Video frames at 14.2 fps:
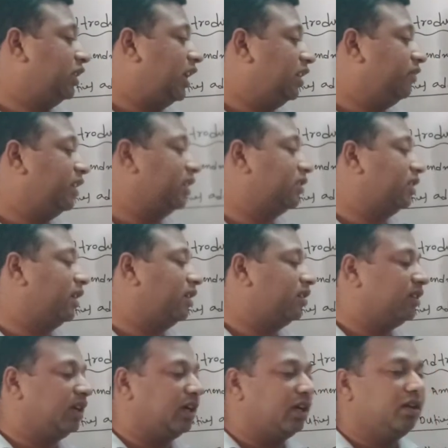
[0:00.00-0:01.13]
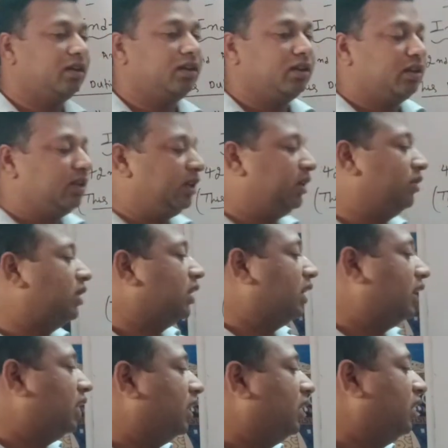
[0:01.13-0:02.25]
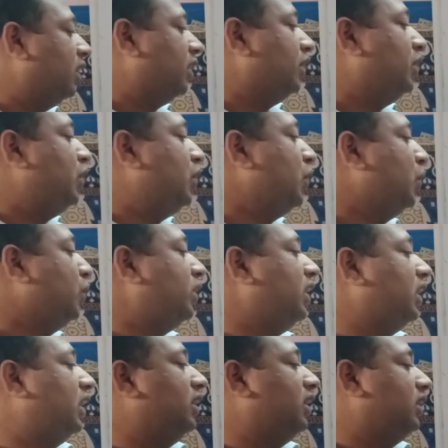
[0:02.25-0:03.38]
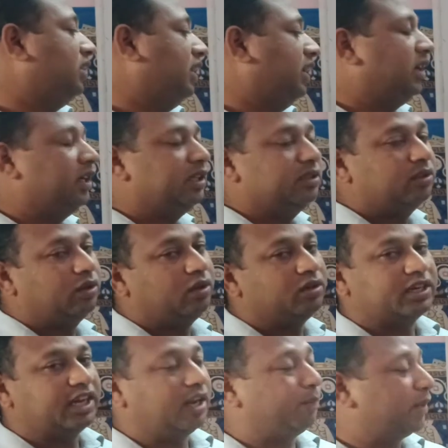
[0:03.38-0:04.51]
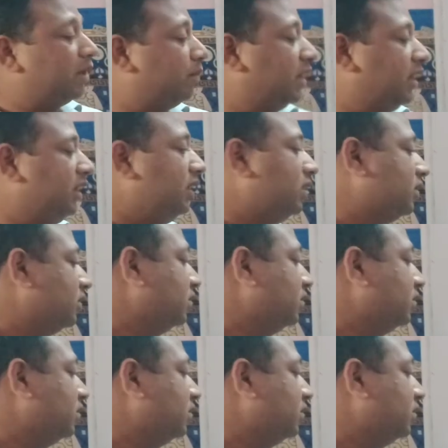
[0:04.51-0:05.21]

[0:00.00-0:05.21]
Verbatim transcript: జనవరి థర్డ్న ఈ యొక్క డ్యూటీ అనేది ఇందులో కలపడం అనేది